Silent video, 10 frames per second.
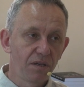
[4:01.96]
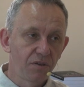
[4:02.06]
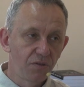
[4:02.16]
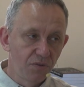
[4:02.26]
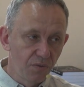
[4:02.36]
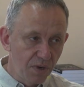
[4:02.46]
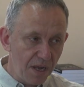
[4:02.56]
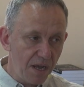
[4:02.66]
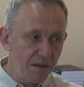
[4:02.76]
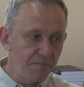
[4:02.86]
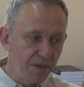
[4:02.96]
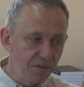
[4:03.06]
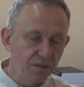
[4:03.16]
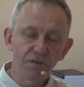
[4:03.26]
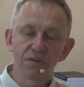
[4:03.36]
która
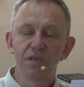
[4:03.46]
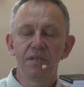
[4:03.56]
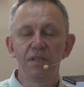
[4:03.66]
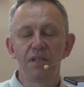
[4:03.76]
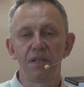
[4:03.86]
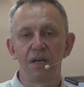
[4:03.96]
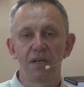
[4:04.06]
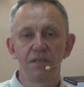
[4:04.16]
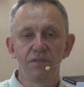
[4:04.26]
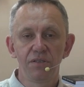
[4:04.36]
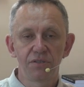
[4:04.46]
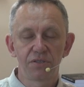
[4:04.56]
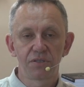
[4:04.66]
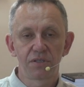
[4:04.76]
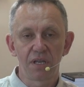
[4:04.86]
będzie trochę inna niż